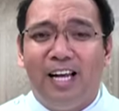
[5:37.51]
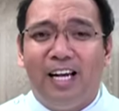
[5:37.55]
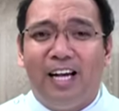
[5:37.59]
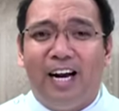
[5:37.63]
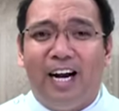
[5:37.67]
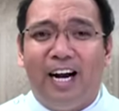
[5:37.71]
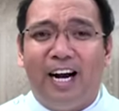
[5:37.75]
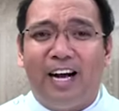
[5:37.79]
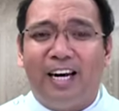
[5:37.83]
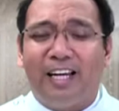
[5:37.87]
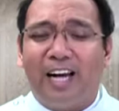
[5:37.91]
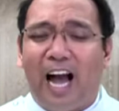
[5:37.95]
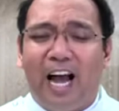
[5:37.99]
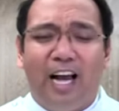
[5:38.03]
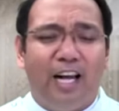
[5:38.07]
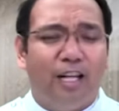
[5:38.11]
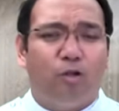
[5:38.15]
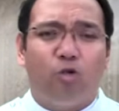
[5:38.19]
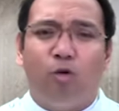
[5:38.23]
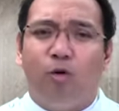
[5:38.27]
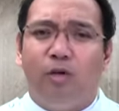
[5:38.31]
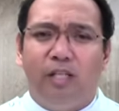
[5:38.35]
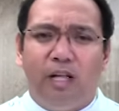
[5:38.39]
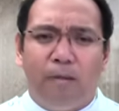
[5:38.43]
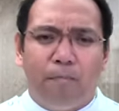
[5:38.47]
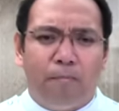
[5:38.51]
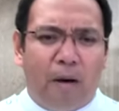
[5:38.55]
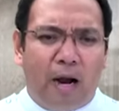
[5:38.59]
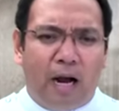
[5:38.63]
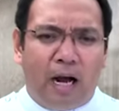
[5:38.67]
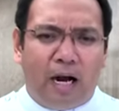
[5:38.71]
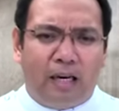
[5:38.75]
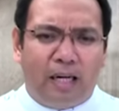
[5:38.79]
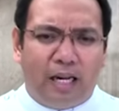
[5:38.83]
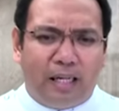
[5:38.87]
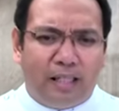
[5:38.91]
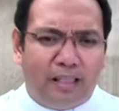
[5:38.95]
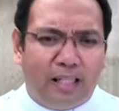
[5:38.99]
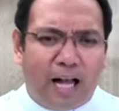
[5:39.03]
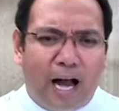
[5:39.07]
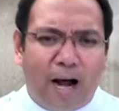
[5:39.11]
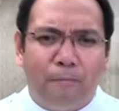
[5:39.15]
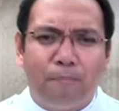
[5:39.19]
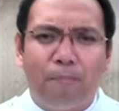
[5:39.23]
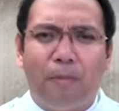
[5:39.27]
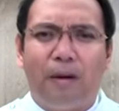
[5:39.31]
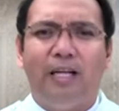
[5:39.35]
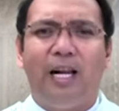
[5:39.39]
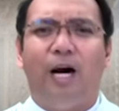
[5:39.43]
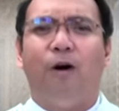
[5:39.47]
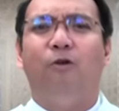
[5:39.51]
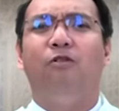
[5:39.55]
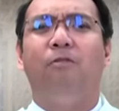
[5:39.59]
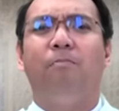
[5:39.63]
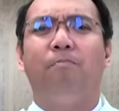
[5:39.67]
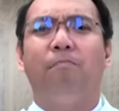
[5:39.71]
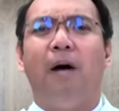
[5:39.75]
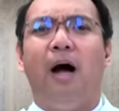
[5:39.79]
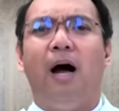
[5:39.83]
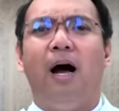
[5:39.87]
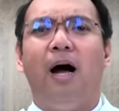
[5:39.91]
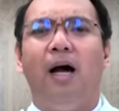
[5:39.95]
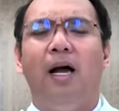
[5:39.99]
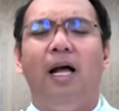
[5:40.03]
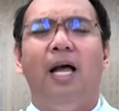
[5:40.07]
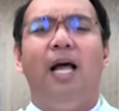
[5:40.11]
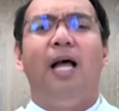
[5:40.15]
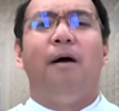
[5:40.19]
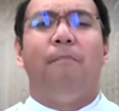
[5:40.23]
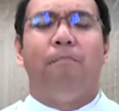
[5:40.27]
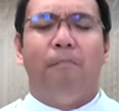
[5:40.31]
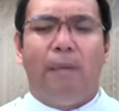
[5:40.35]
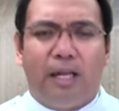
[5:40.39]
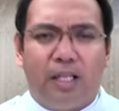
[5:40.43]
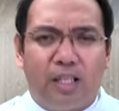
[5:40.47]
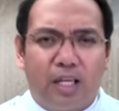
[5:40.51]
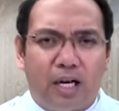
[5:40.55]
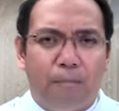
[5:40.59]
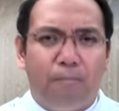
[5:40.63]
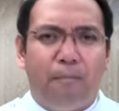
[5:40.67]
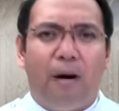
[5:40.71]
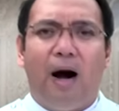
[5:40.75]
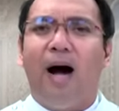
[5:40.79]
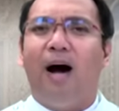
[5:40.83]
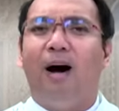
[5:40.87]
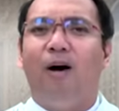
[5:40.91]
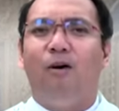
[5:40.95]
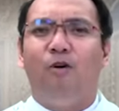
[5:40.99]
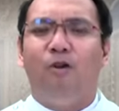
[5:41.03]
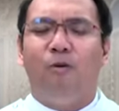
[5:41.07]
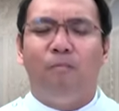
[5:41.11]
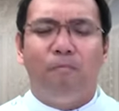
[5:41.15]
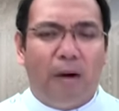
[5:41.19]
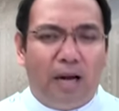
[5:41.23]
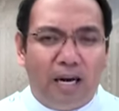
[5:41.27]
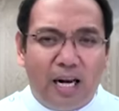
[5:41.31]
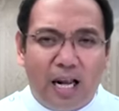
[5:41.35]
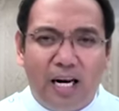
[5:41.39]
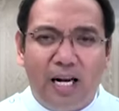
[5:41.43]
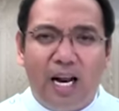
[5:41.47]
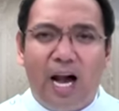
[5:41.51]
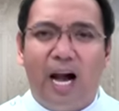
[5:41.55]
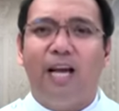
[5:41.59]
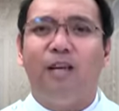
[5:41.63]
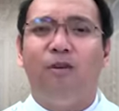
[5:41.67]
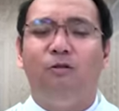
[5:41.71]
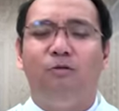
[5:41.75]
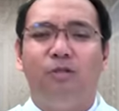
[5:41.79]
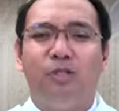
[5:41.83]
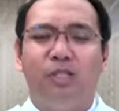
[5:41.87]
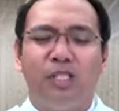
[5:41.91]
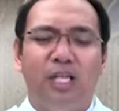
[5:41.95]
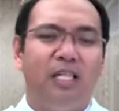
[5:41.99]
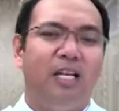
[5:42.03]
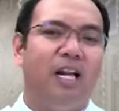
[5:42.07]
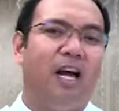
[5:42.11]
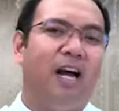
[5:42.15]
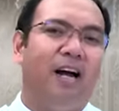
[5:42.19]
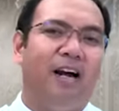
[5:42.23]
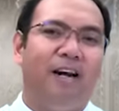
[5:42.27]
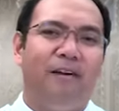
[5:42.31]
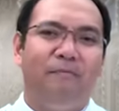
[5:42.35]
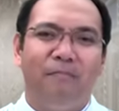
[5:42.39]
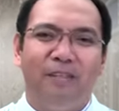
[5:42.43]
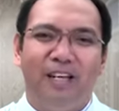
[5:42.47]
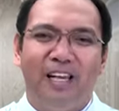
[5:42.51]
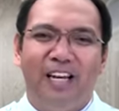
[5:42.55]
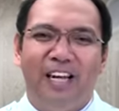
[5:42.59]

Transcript: Uh, kahit ho hindi maganda ang panahon pa, may trabaho, malalayo sila.